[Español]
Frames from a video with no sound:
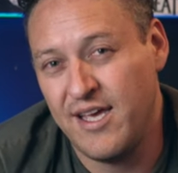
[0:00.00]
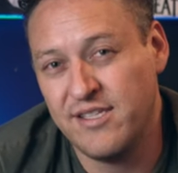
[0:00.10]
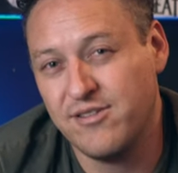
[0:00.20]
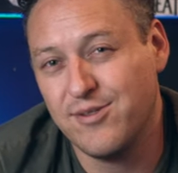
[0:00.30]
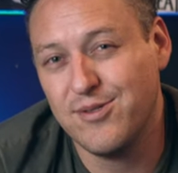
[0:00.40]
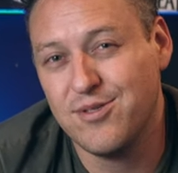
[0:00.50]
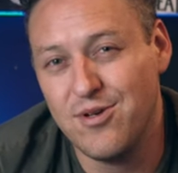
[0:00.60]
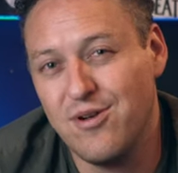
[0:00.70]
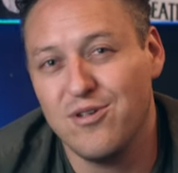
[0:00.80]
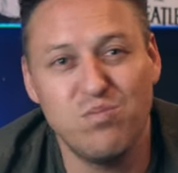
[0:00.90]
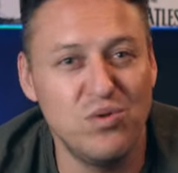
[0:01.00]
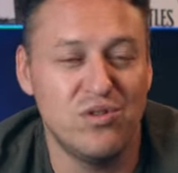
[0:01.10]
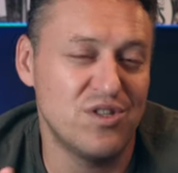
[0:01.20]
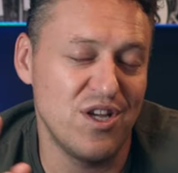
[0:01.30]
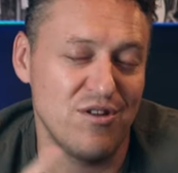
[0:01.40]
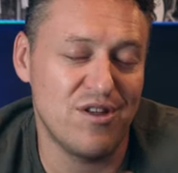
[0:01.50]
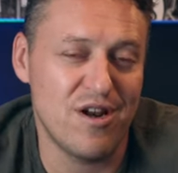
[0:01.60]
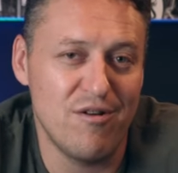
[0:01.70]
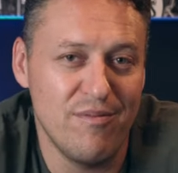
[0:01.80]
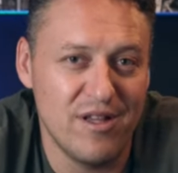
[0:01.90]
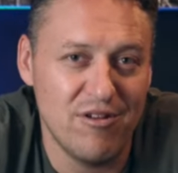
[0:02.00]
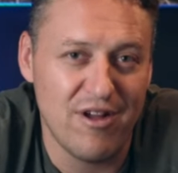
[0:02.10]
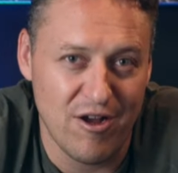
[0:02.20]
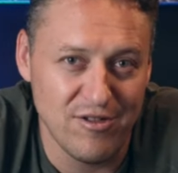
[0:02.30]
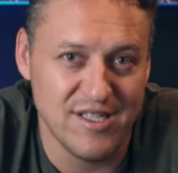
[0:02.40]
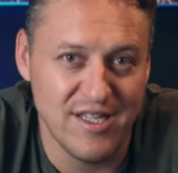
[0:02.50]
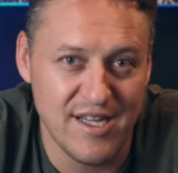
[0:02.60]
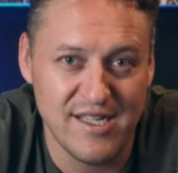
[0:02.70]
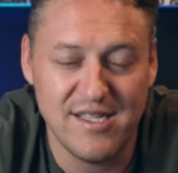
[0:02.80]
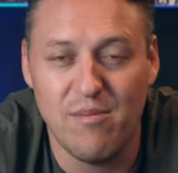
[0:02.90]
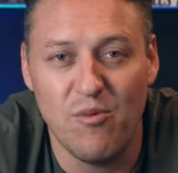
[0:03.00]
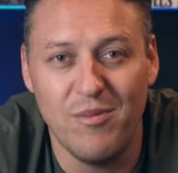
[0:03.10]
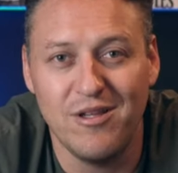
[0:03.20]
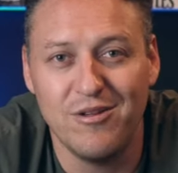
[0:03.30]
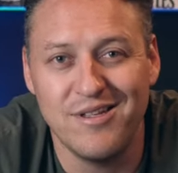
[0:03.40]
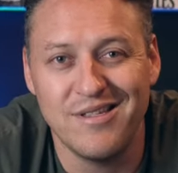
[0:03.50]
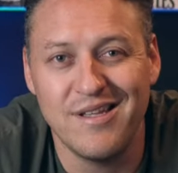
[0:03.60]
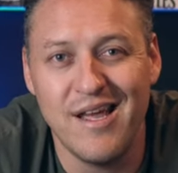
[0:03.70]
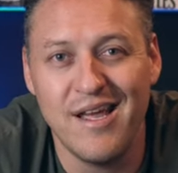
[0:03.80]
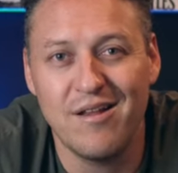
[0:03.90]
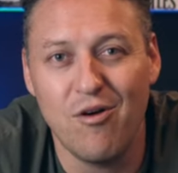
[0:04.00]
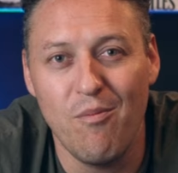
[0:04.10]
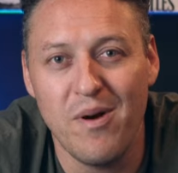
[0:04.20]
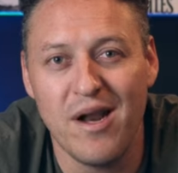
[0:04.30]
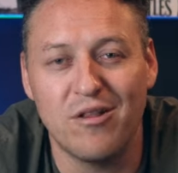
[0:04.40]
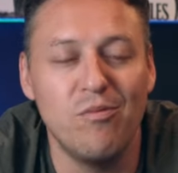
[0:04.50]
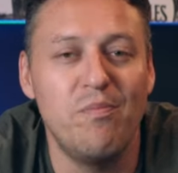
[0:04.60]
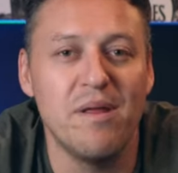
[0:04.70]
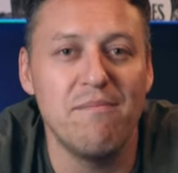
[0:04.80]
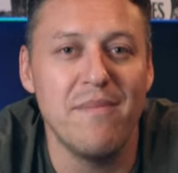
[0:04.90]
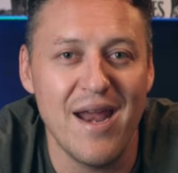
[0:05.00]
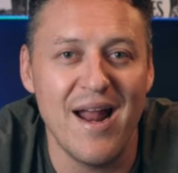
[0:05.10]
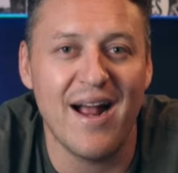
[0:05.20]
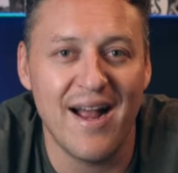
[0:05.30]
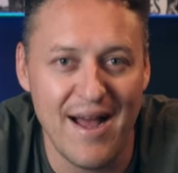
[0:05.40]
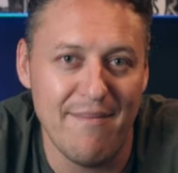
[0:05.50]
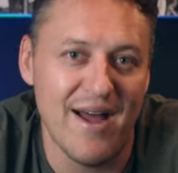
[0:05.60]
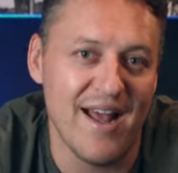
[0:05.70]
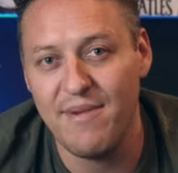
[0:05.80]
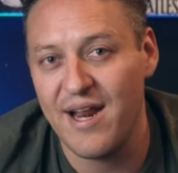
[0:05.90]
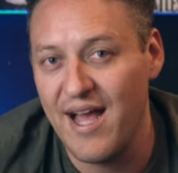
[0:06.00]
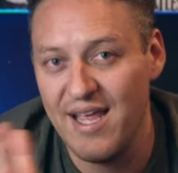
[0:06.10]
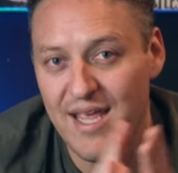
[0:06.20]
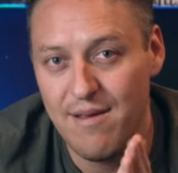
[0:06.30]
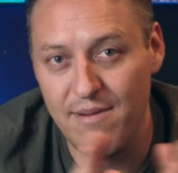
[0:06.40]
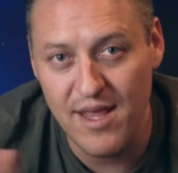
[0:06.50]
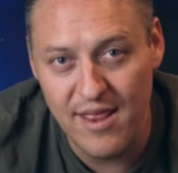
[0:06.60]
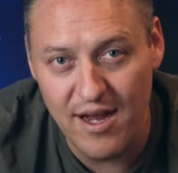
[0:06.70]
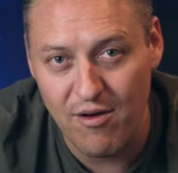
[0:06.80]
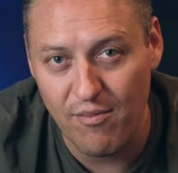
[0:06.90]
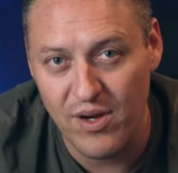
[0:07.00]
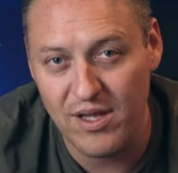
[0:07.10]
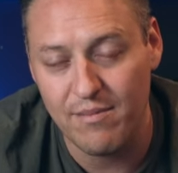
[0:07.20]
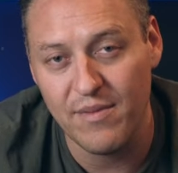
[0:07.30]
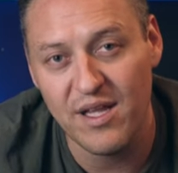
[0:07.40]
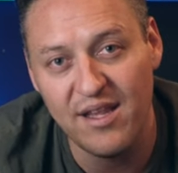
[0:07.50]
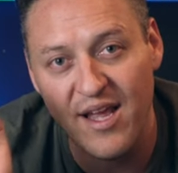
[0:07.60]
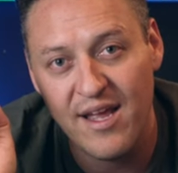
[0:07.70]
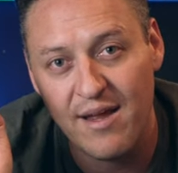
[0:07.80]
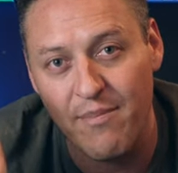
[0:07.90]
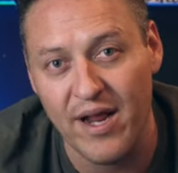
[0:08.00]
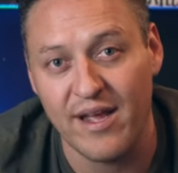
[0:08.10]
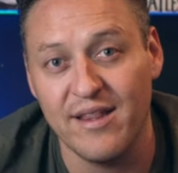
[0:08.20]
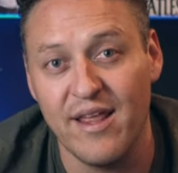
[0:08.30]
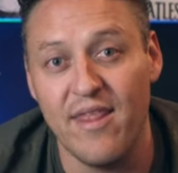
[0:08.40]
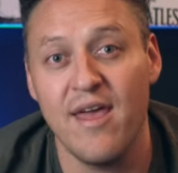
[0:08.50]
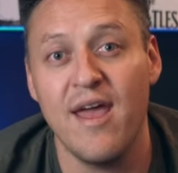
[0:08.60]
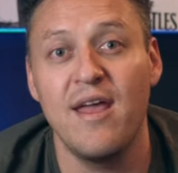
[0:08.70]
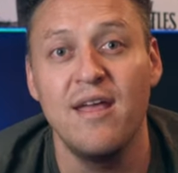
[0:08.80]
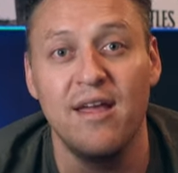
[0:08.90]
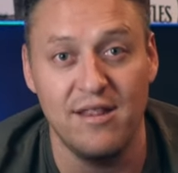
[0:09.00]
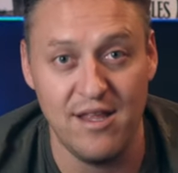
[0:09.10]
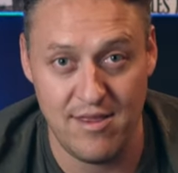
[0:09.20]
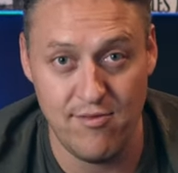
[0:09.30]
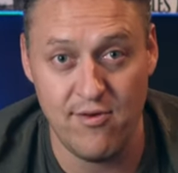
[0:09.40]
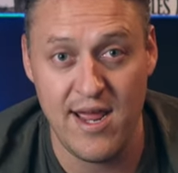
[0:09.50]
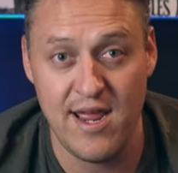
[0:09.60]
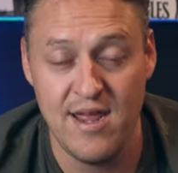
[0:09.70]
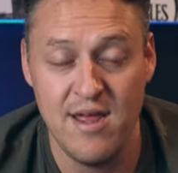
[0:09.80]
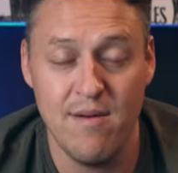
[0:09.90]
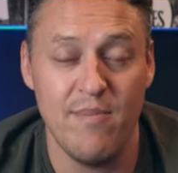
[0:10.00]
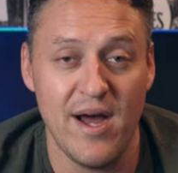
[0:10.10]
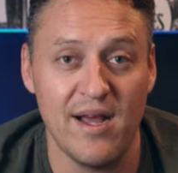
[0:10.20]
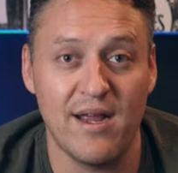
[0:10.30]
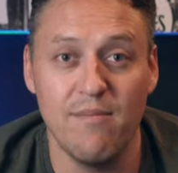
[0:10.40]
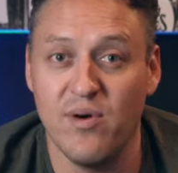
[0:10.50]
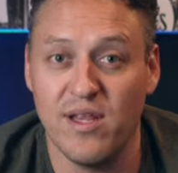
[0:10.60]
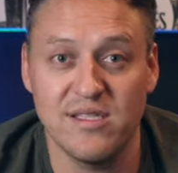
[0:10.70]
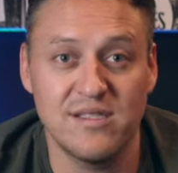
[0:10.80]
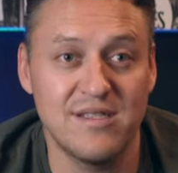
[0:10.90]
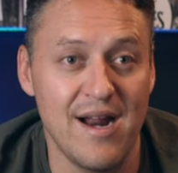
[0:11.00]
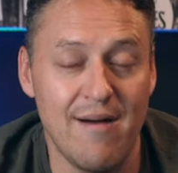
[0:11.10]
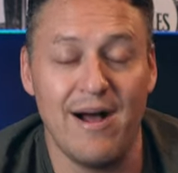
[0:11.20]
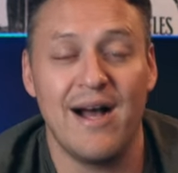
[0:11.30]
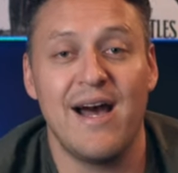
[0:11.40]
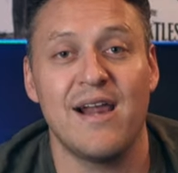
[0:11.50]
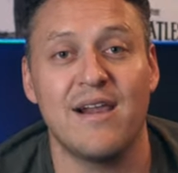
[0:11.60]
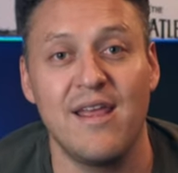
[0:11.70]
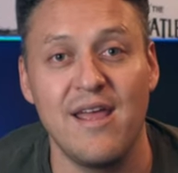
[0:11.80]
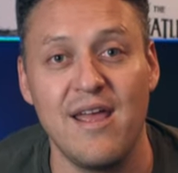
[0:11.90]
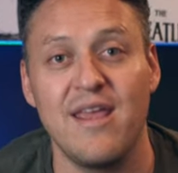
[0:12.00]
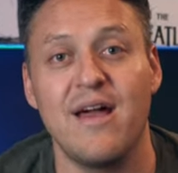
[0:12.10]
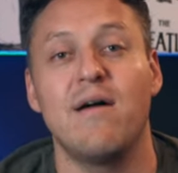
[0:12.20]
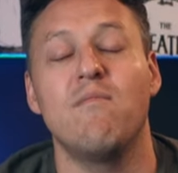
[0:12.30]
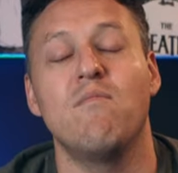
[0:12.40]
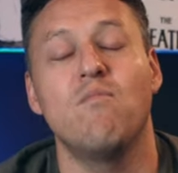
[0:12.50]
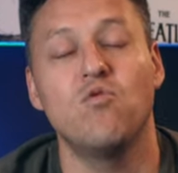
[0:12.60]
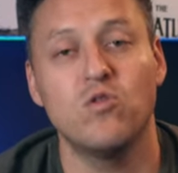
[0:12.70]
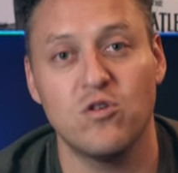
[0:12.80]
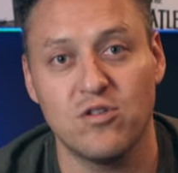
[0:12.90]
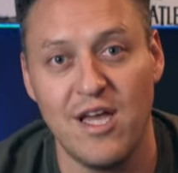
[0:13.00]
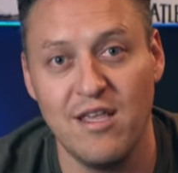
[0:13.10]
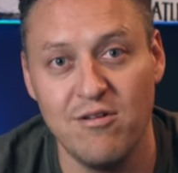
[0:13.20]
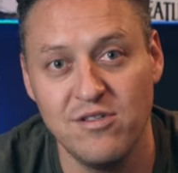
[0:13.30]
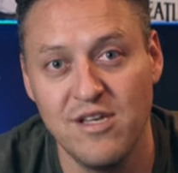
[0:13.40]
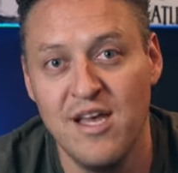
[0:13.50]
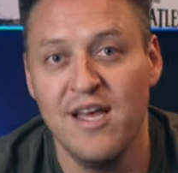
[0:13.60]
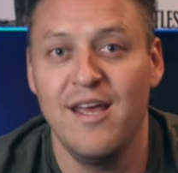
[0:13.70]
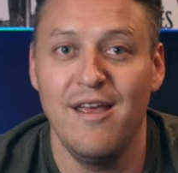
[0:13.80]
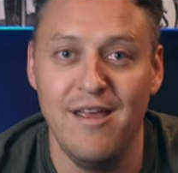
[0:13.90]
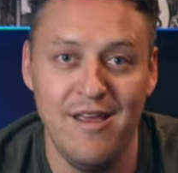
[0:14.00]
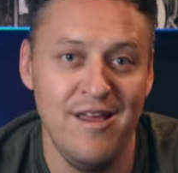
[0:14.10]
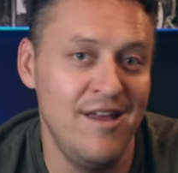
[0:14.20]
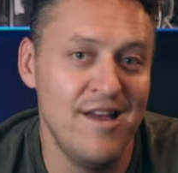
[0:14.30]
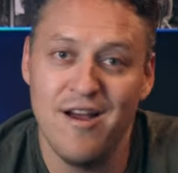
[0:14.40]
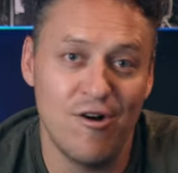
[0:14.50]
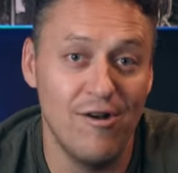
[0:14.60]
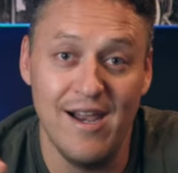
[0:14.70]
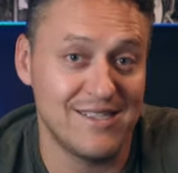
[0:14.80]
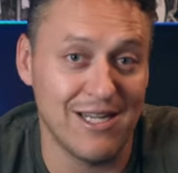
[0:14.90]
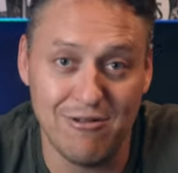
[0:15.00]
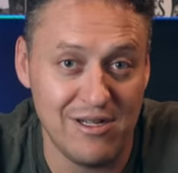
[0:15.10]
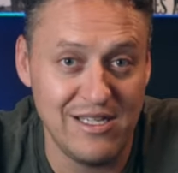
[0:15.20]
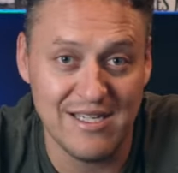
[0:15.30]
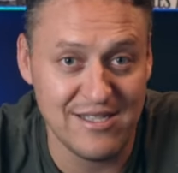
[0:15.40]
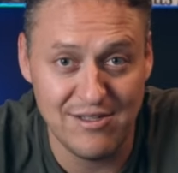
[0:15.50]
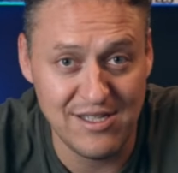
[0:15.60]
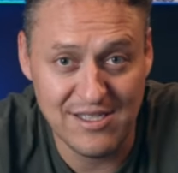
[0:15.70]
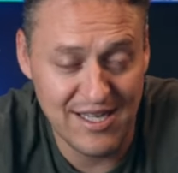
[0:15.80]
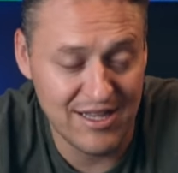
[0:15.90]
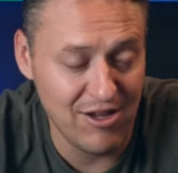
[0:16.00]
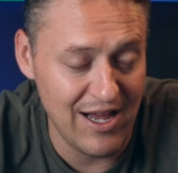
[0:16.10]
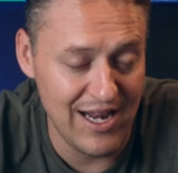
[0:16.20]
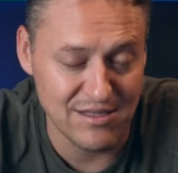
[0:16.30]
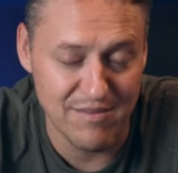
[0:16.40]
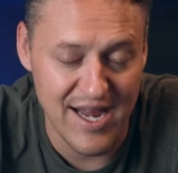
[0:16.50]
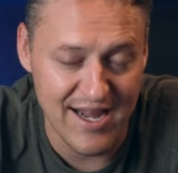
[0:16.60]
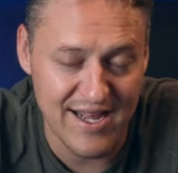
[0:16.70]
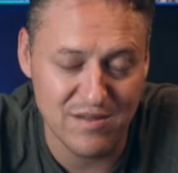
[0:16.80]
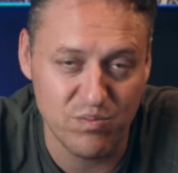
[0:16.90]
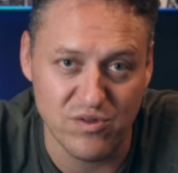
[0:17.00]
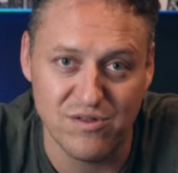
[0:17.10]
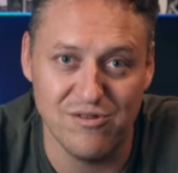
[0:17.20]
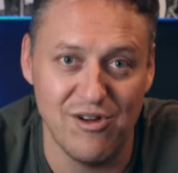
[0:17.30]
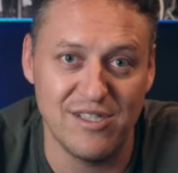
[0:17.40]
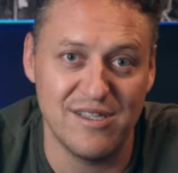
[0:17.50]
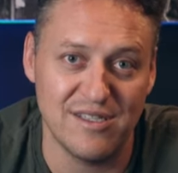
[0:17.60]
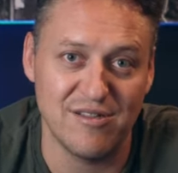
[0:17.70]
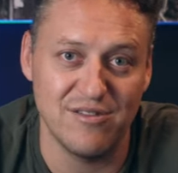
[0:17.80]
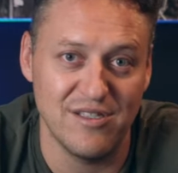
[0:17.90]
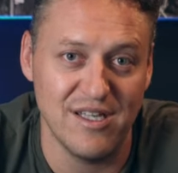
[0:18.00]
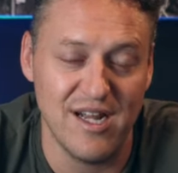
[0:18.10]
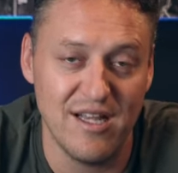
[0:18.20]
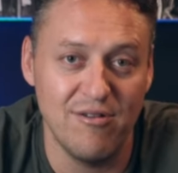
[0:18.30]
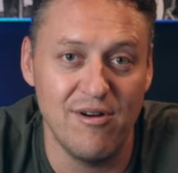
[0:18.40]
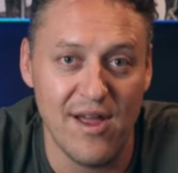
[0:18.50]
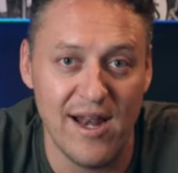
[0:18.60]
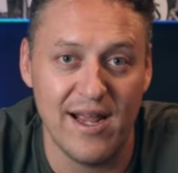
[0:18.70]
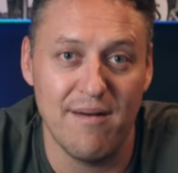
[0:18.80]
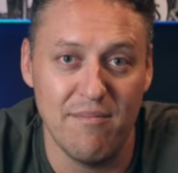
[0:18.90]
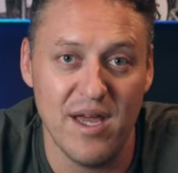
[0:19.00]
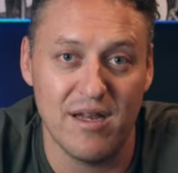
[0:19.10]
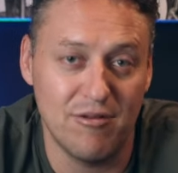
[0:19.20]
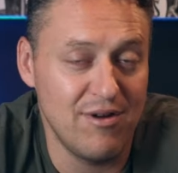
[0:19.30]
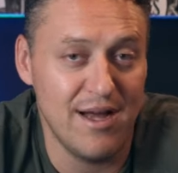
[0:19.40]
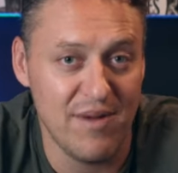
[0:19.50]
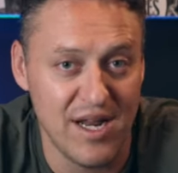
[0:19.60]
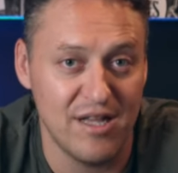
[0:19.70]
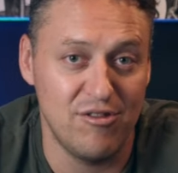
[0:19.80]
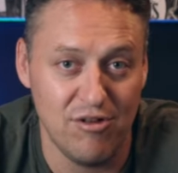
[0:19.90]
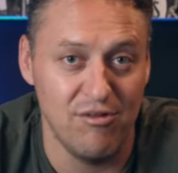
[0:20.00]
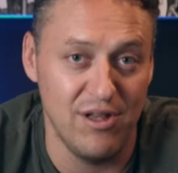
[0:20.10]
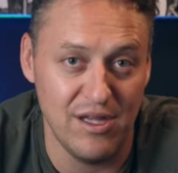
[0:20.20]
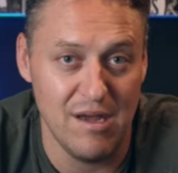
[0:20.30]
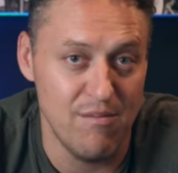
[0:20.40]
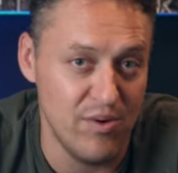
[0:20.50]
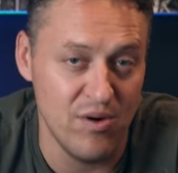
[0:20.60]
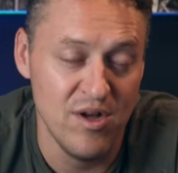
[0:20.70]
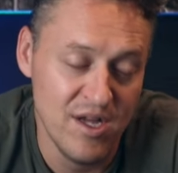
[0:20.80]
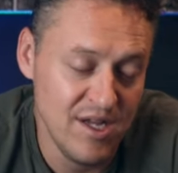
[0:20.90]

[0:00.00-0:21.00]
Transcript: Estos son los puntos que yo te recomiendo que consideres al momento de, comprar tu primera cámara. Cámara híbrida completamente para que te dé y que te dure, para que puedas trabajar de ella muchos años y con las actualizaciones de todas las marcas, pues no estés considerando el cambiar tu cámara todo el tiempo.